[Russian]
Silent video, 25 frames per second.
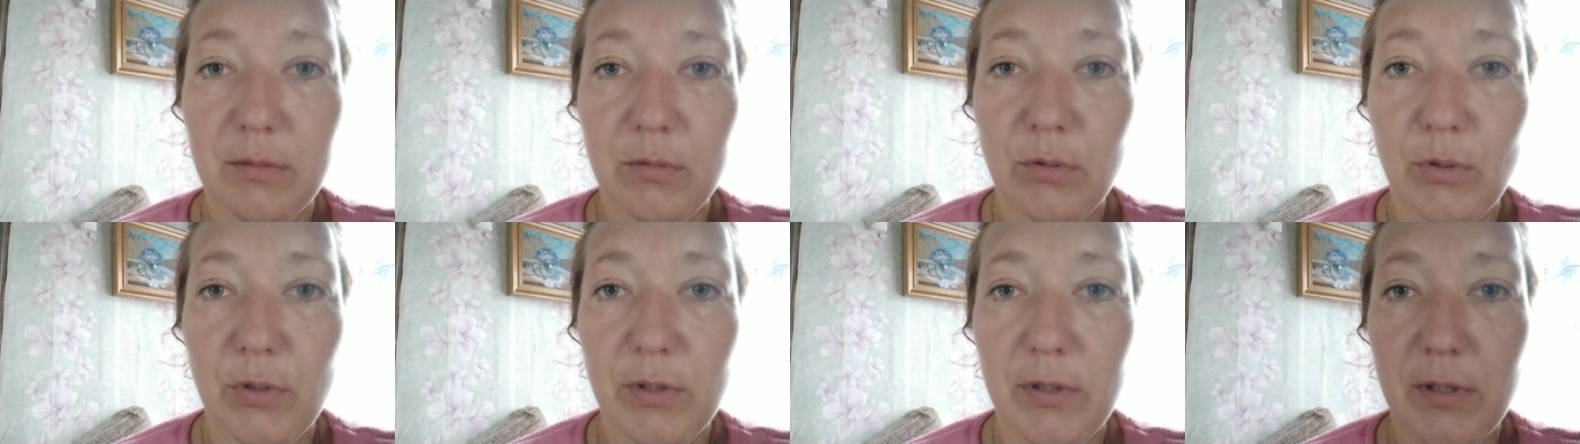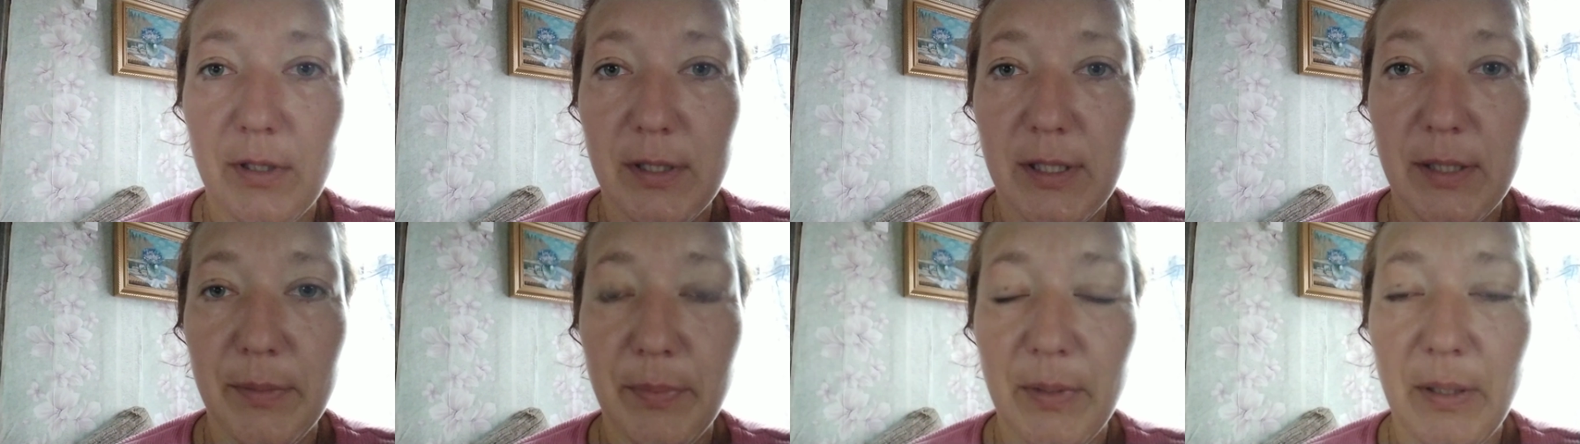То есть,
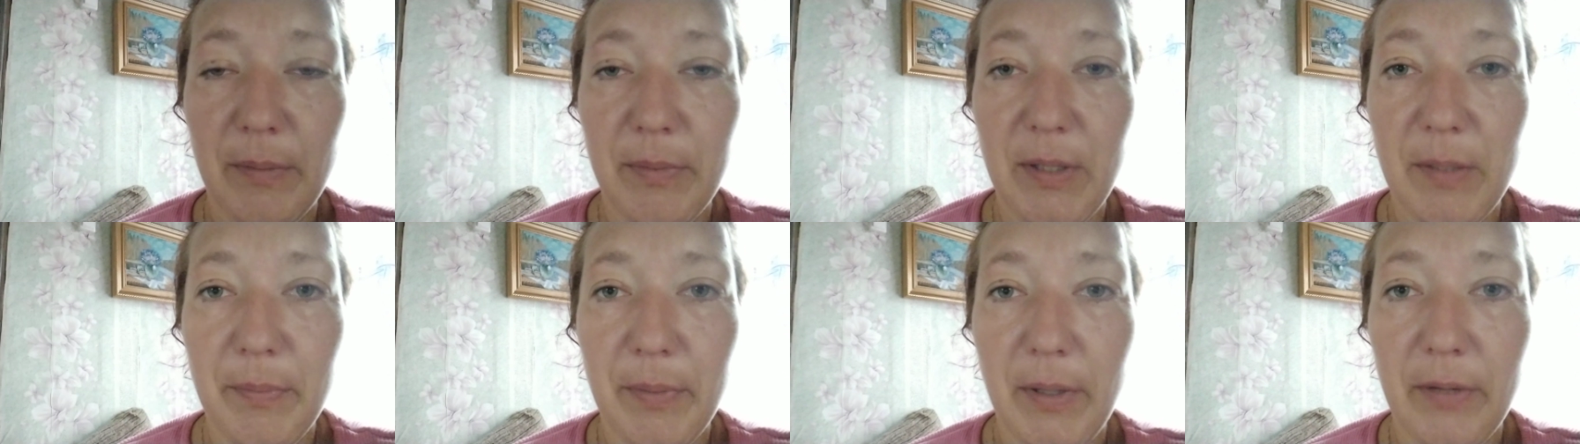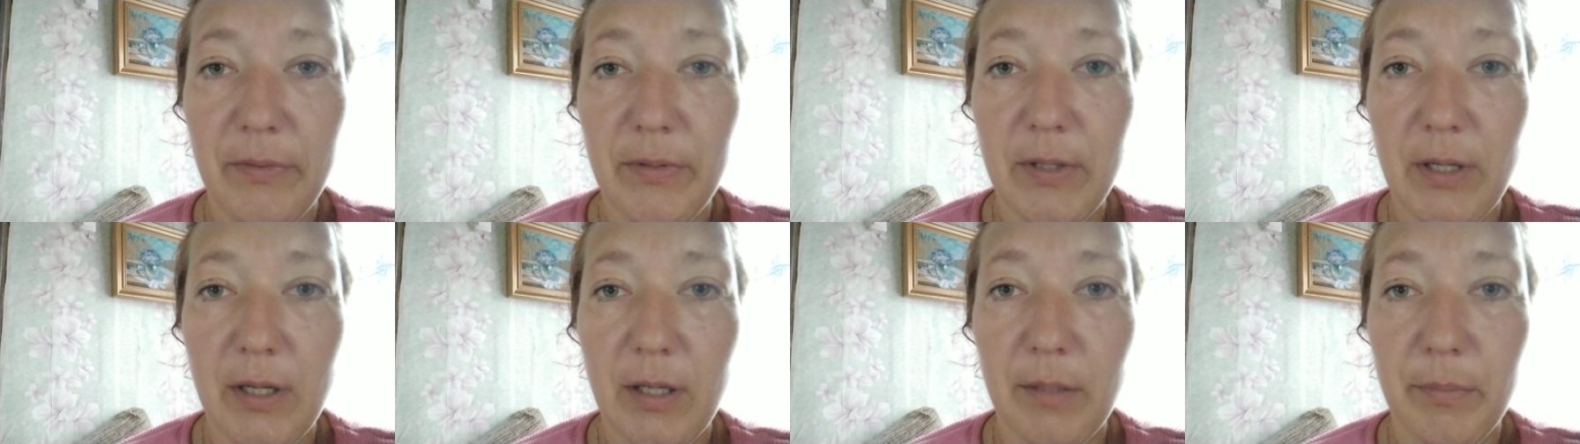если бы ко мне
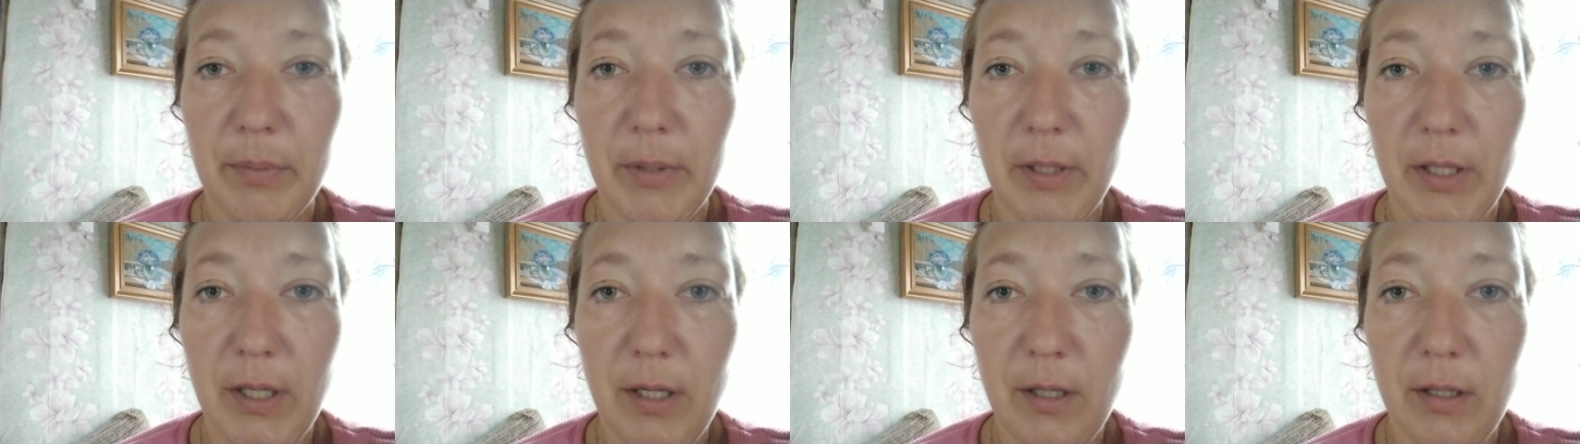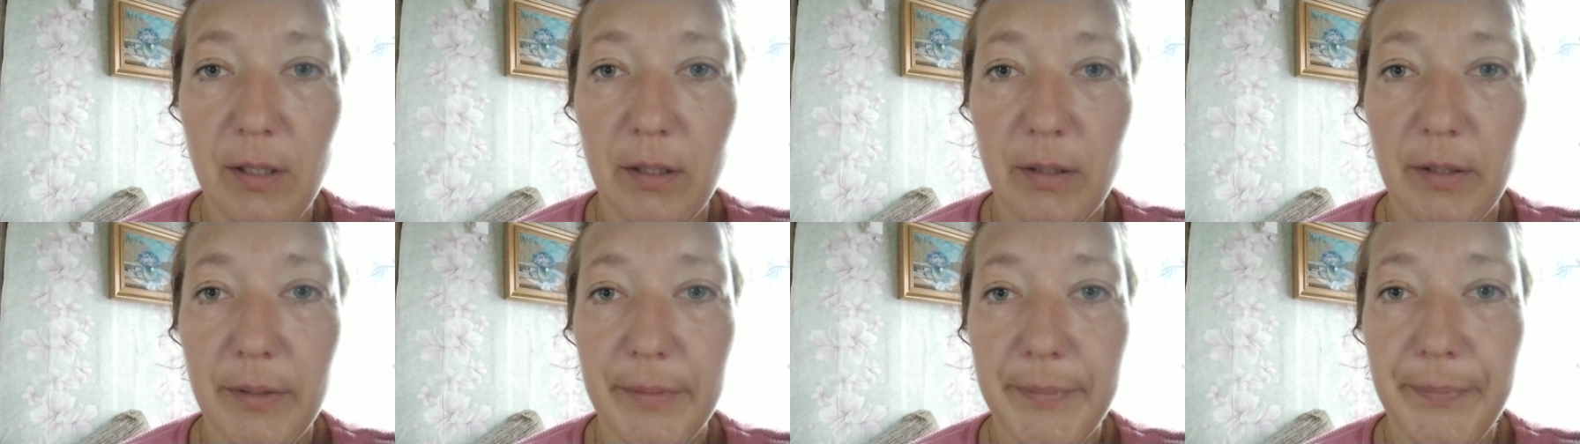проверка
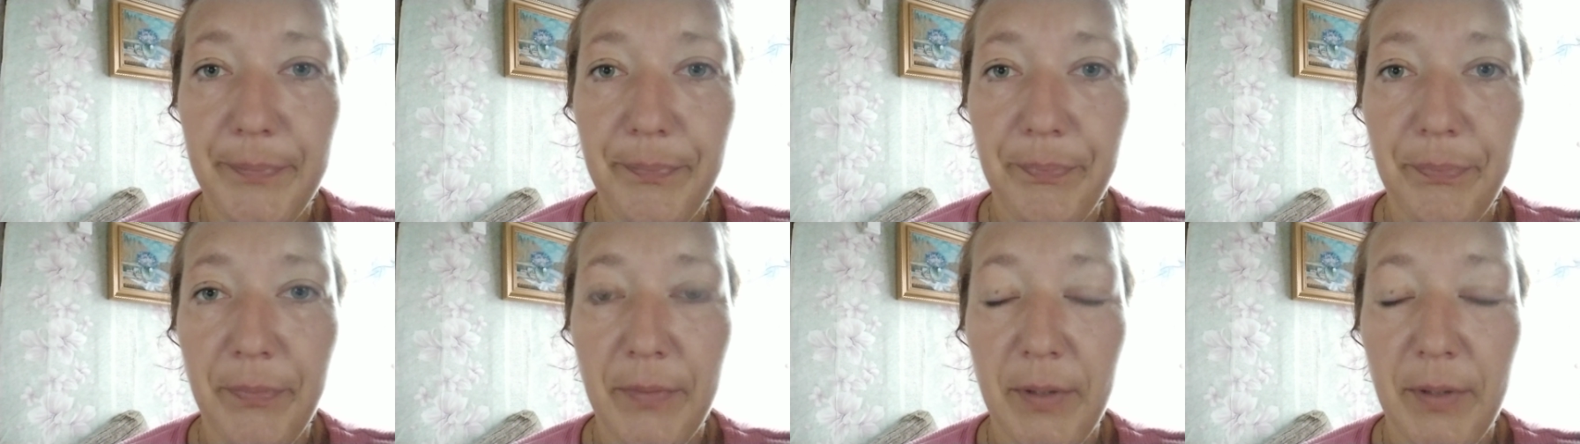приехала,